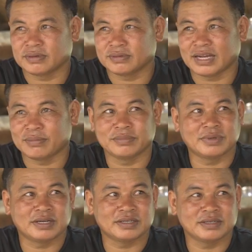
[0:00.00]
เขา
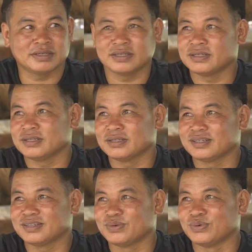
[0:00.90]
ทำมาตั้งกี่
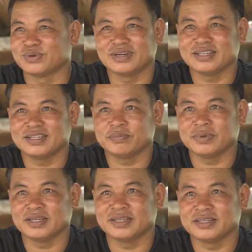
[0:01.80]
โหก็ไล่สิบ
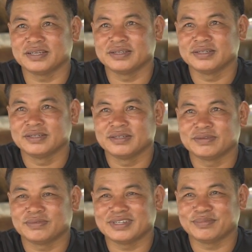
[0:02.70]
ปีเนี่ย
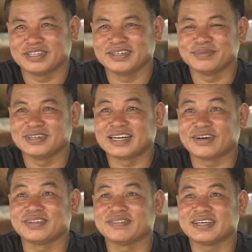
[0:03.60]
พอจะไปทึงมือ
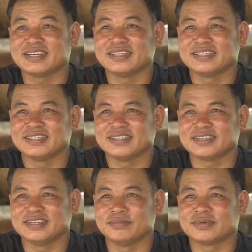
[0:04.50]
เราใช่ไหม
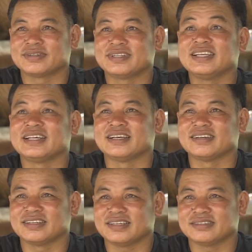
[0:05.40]
ดินมันก็เสียแล้
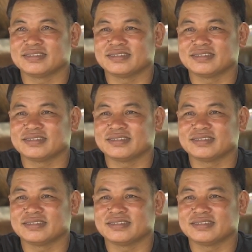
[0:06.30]
วเนี่ย